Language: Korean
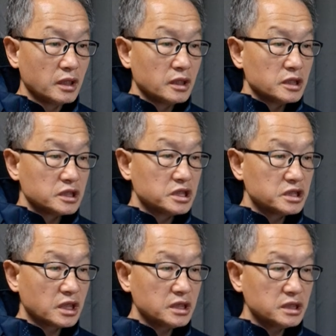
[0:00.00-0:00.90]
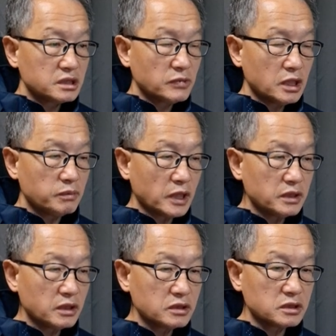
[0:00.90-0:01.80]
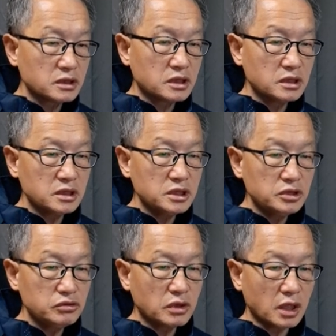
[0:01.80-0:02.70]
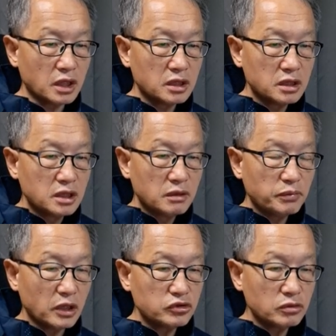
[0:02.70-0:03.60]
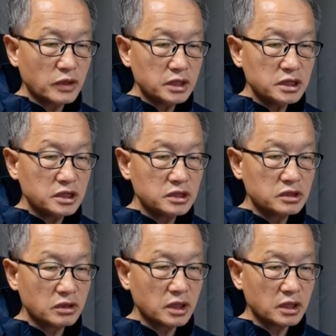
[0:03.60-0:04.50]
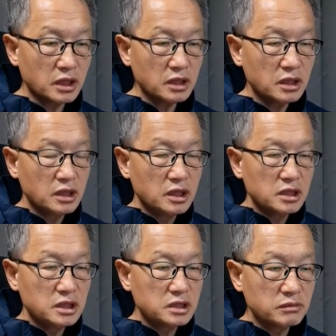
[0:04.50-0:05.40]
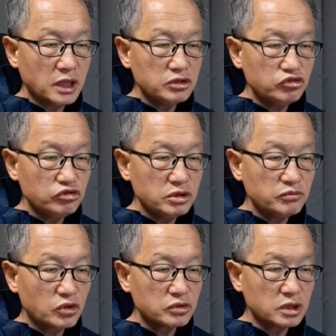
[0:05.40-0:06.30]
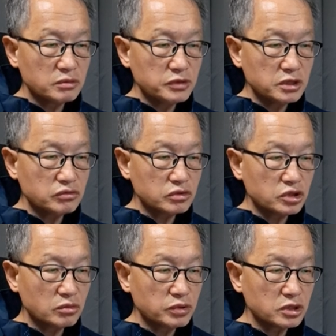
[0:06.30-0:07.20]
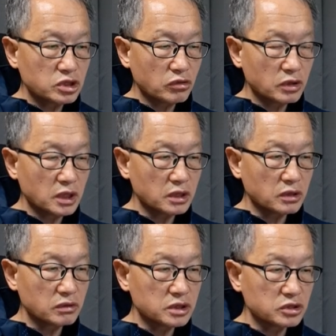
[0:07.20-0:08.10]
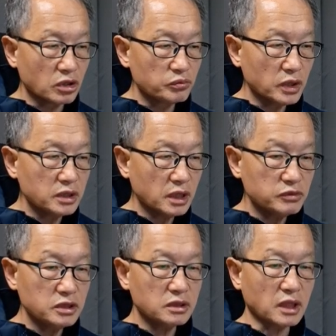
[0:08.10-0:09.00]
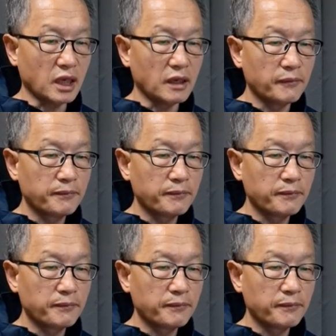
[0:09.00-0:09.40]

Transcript: 신씨가 이승만을 반대한 것은 그 이유가 박영만이 신성에게 이승만이 위임 통치를 미국 정부에 청원하였다고 전두환 때문이었다.